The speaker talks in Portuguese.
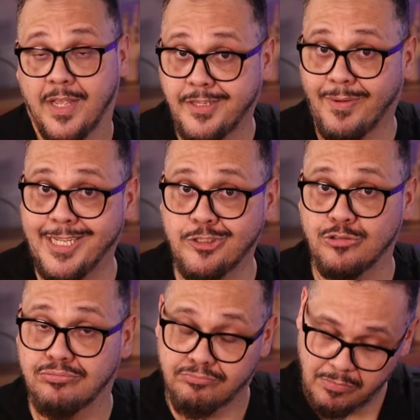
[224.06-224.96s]
Então é
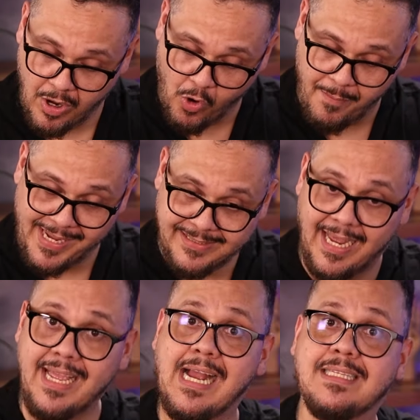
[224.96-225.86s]
isso. Comece
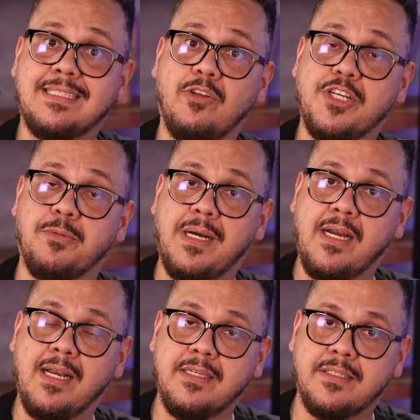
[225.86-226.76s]
arregaçando as
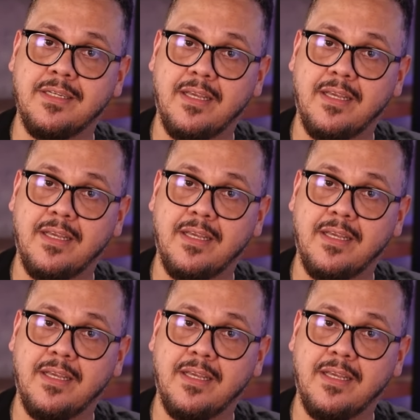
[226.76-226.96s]
mangas